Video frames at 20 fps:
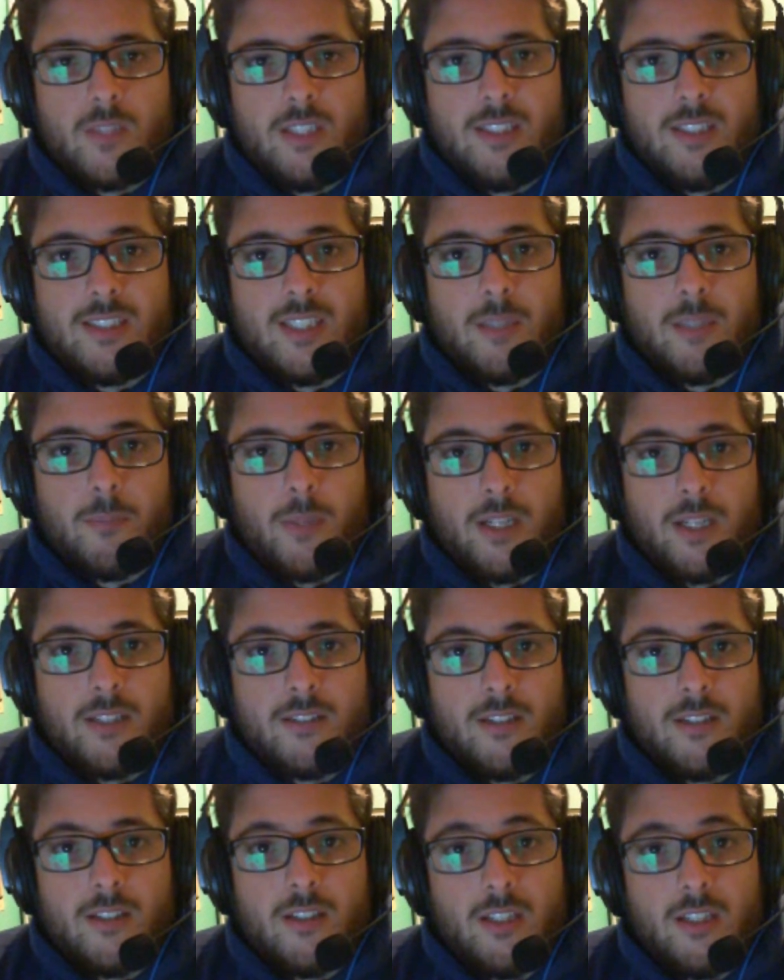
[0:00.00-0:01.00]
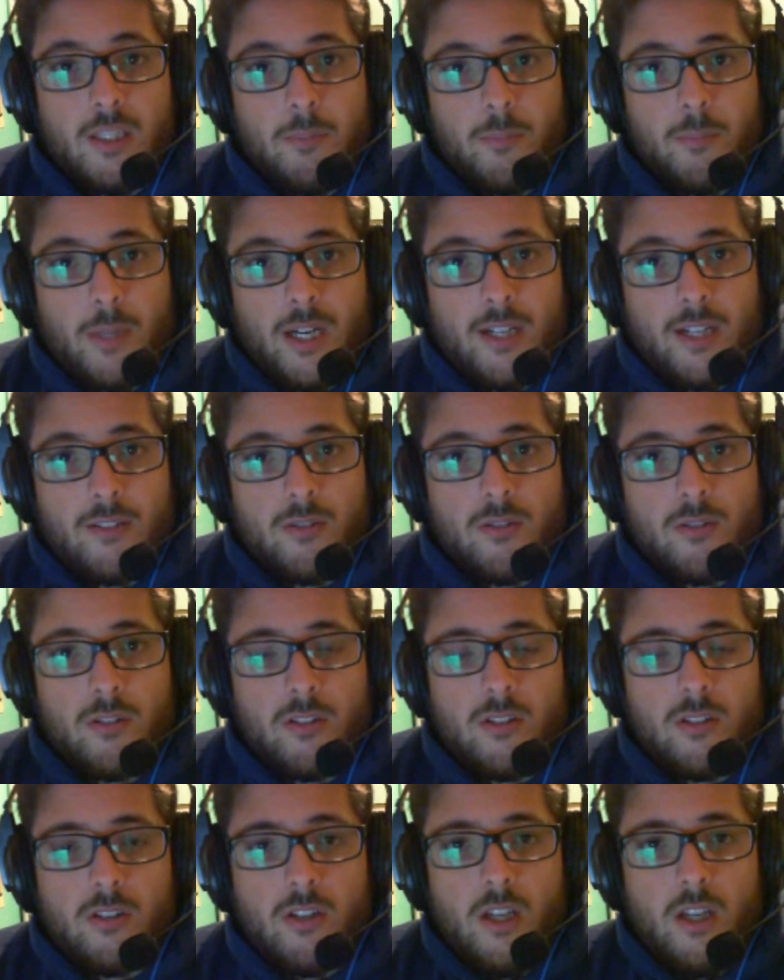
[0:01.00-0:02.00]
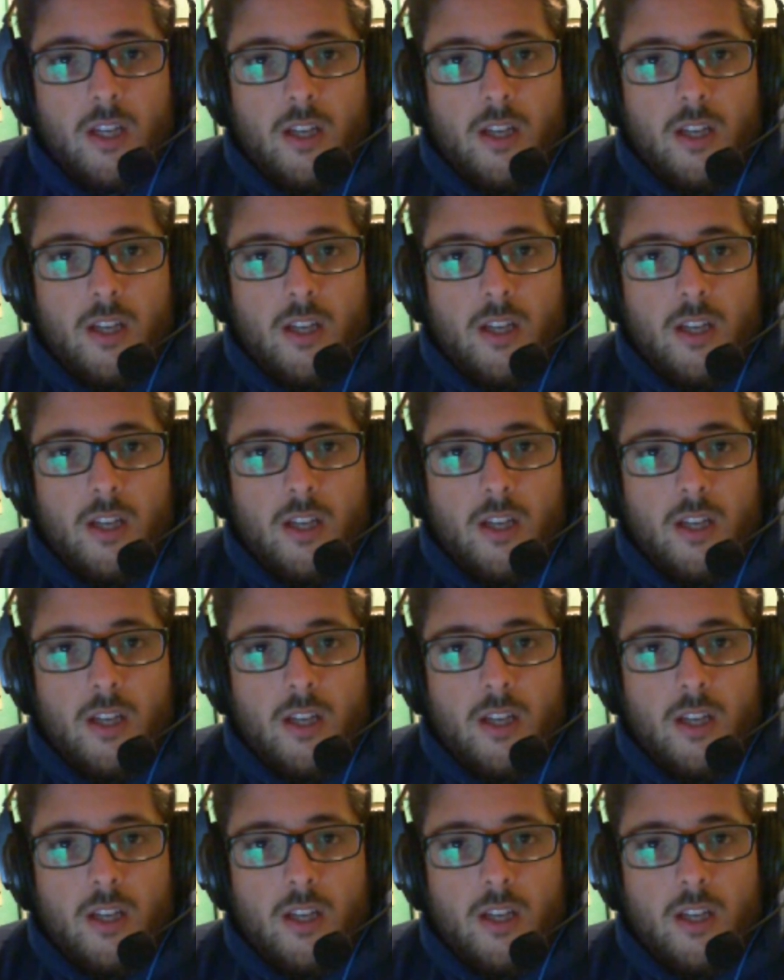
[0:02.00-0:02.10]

design pattern in Python